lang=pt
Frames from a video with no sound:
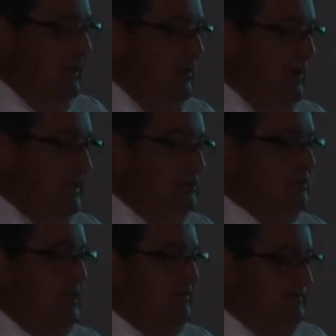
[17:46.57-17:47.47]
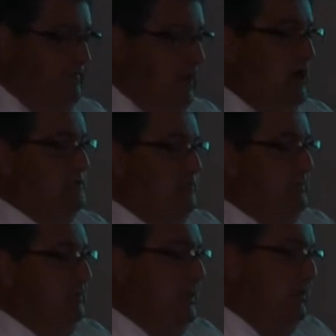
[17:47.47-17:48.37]
é um acute care
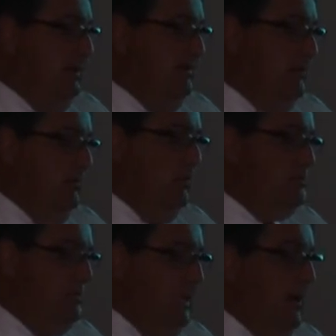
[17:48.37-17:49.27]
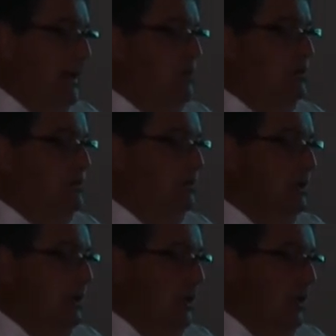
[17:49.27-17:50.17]
hospital, né? Uma, um hospital agudo
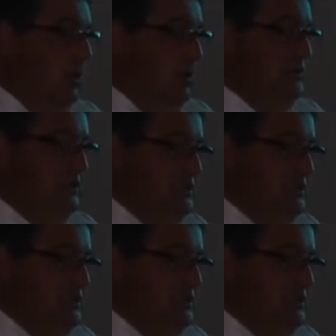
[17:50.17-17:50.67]
onde a